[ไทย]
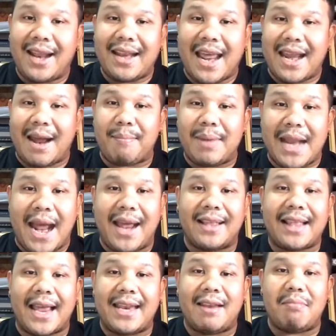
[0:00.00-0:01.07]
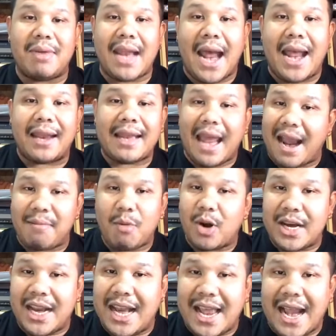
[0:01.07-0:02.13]
แนะนำไม่ได้ ใต้ดินไม่ได้แทงบน
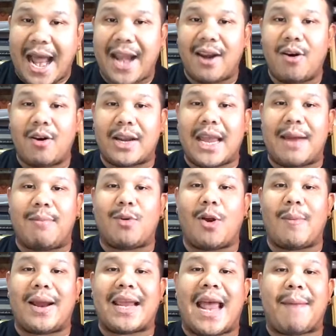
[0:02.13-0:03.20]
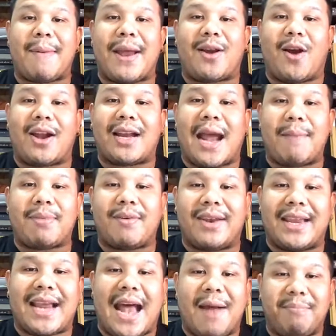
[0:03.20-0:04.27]
ดินแล้วกันโอเคผมโน้นมันแคร์ไปก่อนครับสวัสดีครั